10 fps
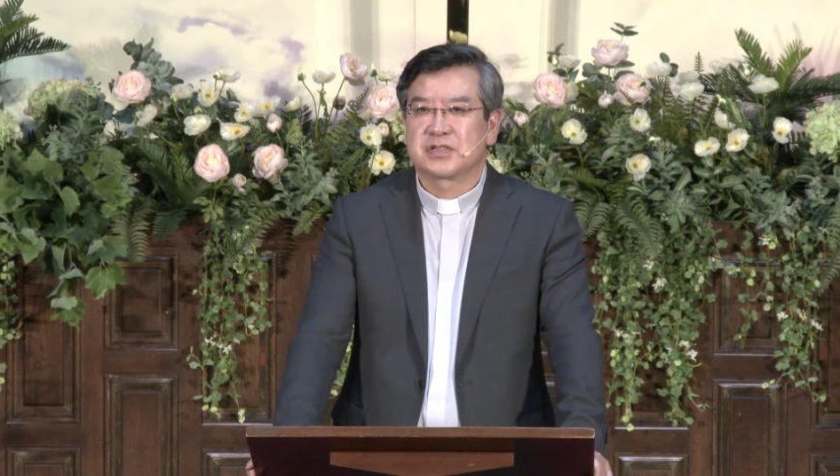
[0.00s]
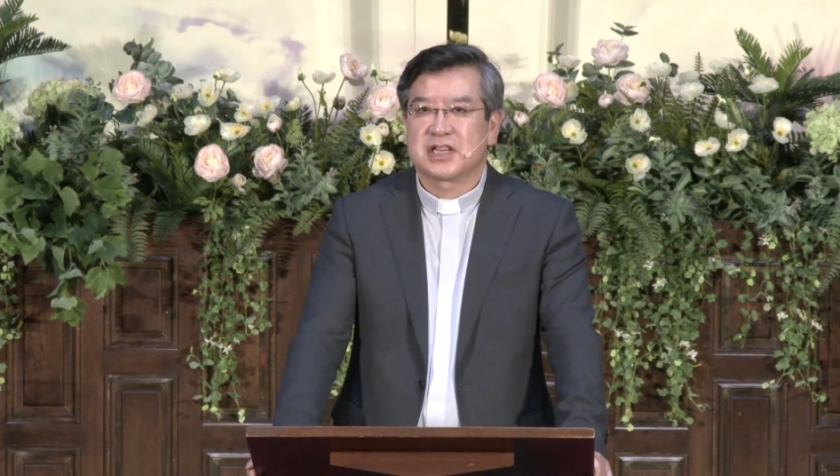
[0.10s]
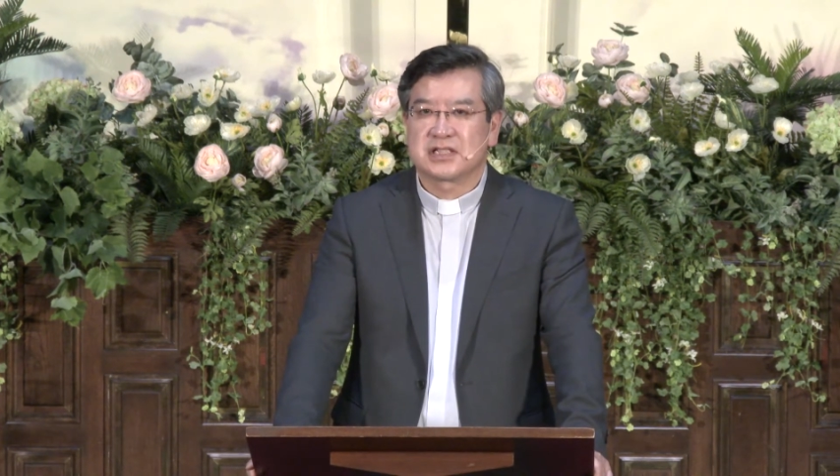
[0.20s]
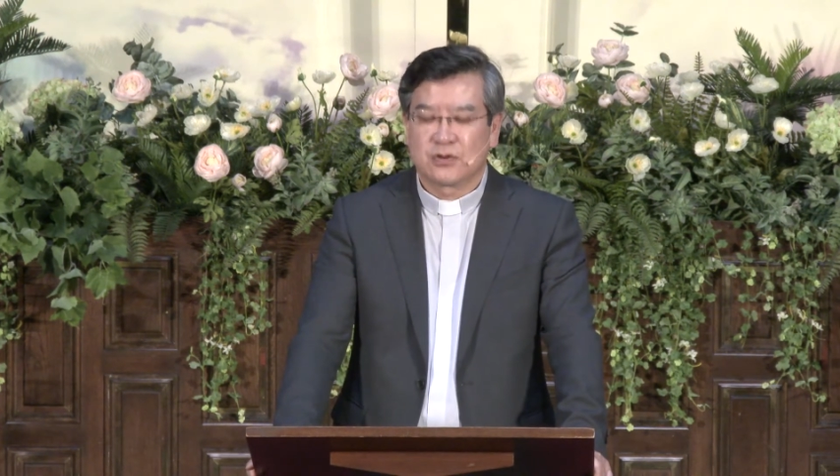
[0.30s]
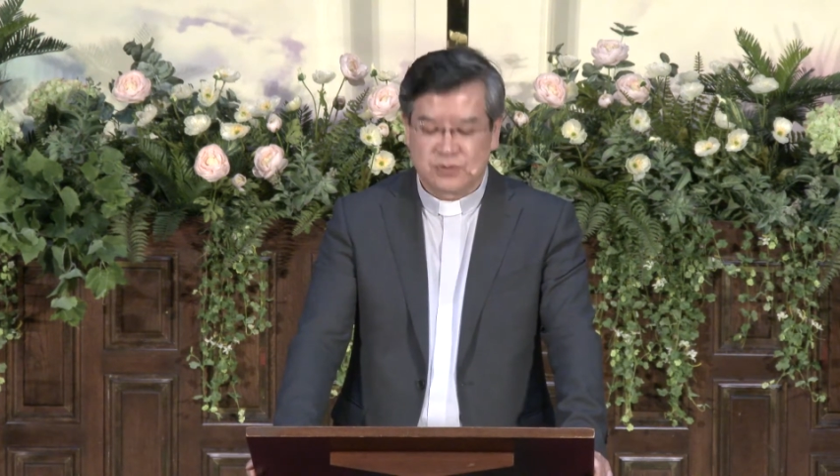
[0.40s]

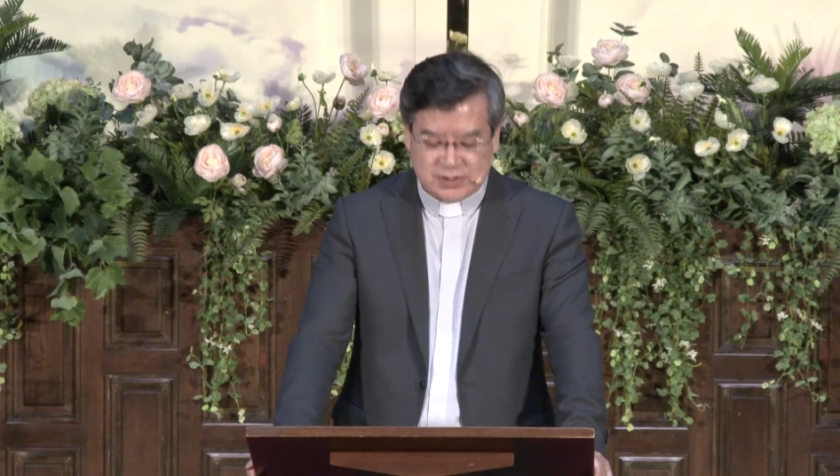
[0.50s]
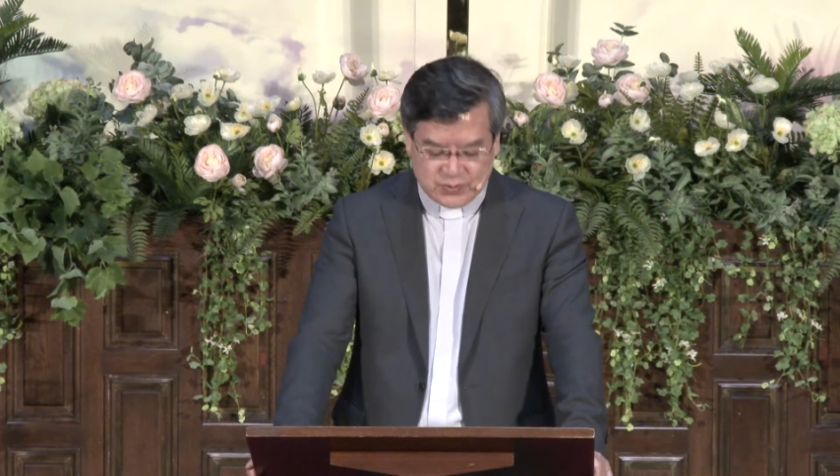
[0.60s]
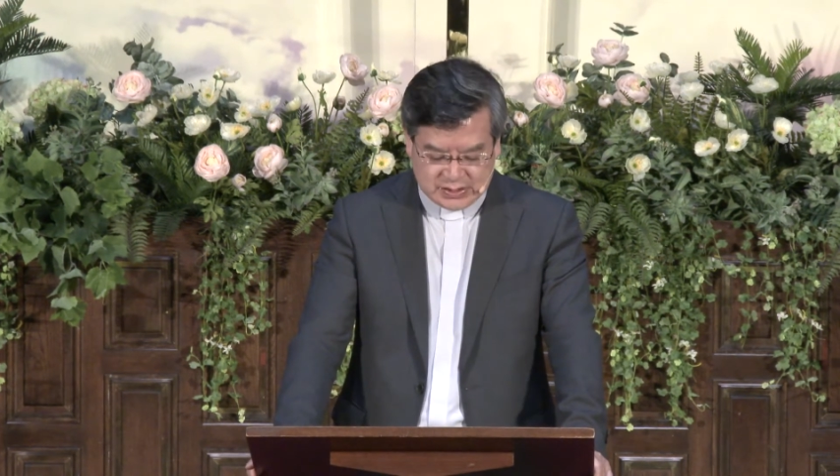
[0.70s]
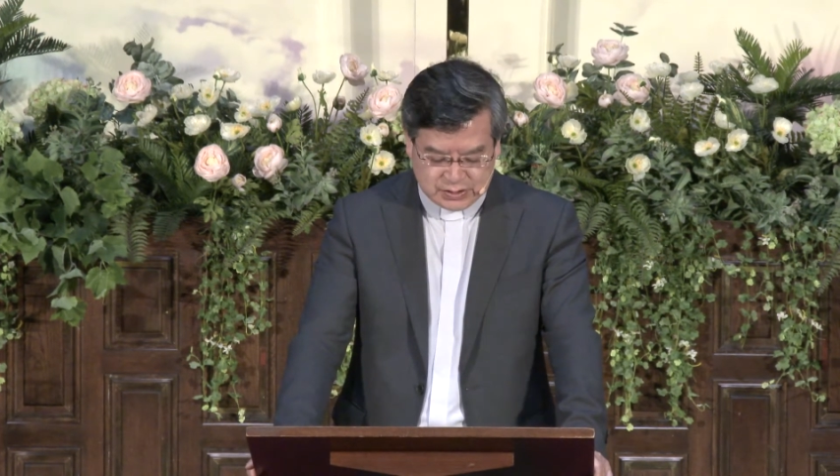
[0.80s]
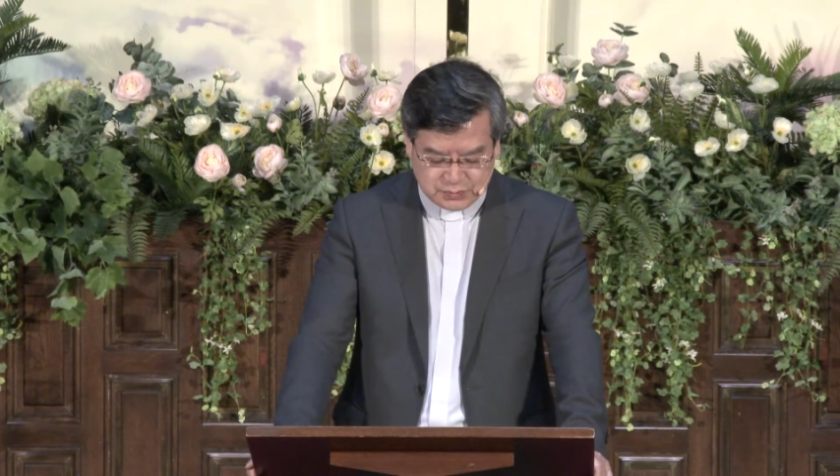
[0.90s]

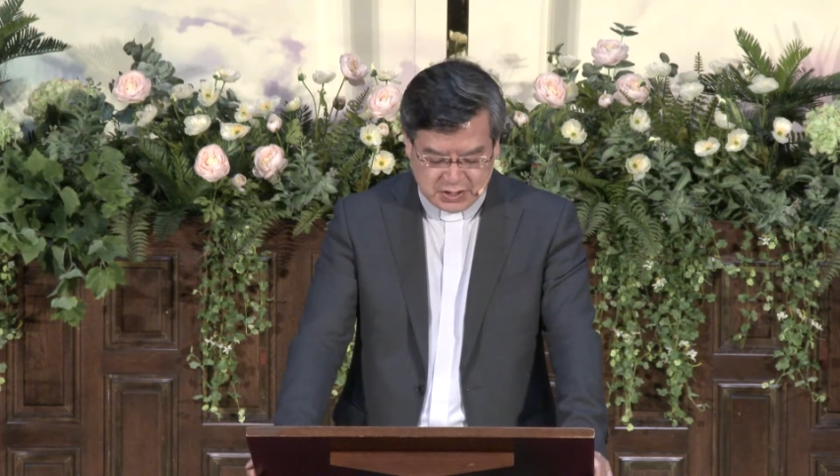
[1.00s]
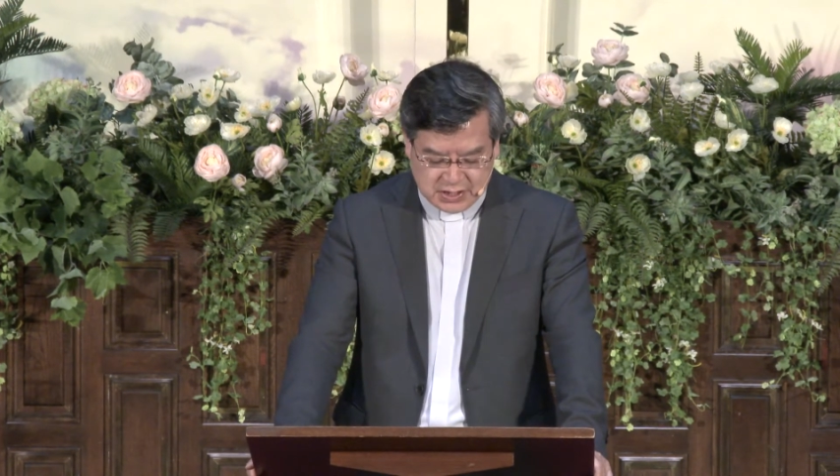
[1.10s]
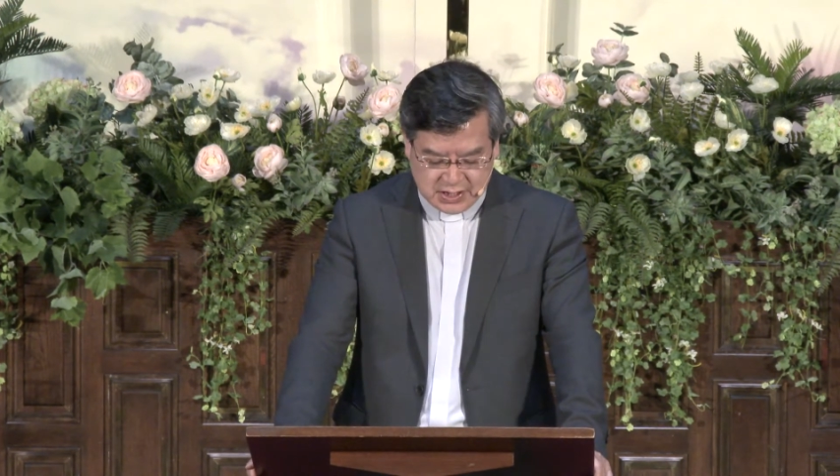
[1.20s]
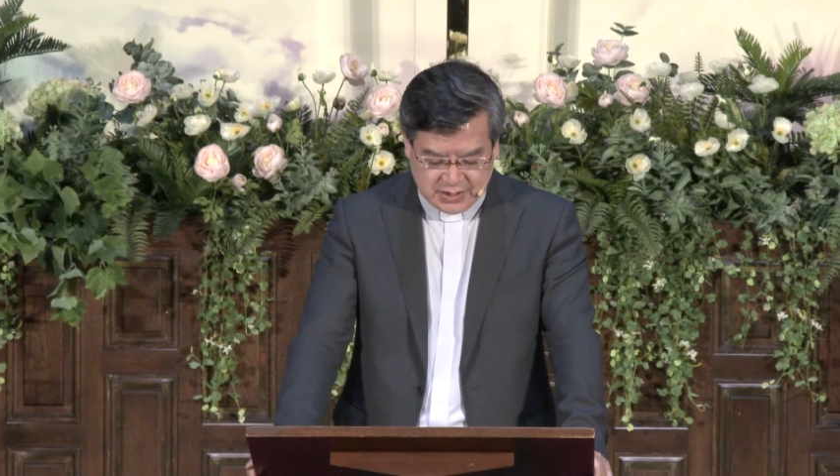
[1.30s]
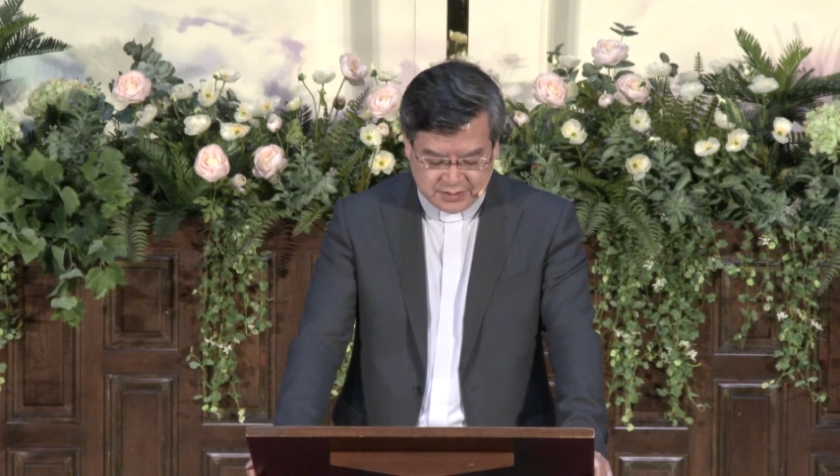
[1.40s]

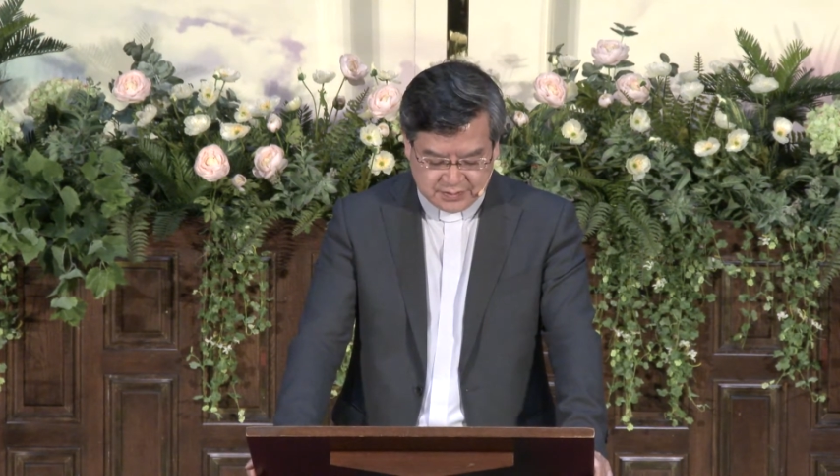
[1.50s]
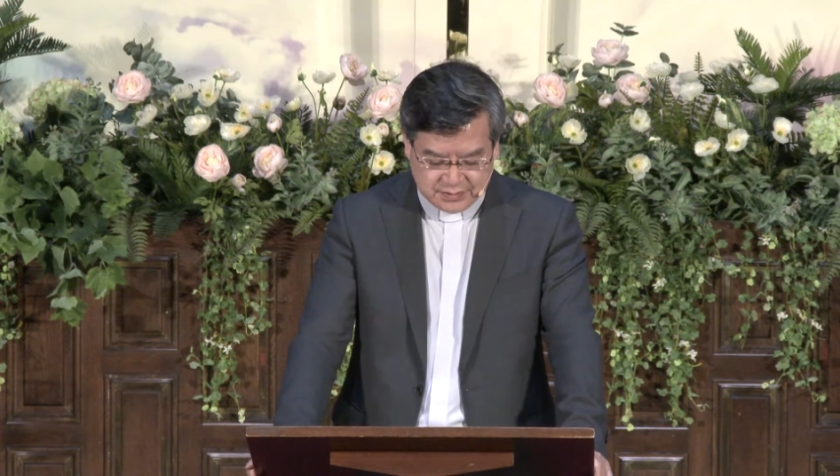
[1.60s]
찾아왔습니다.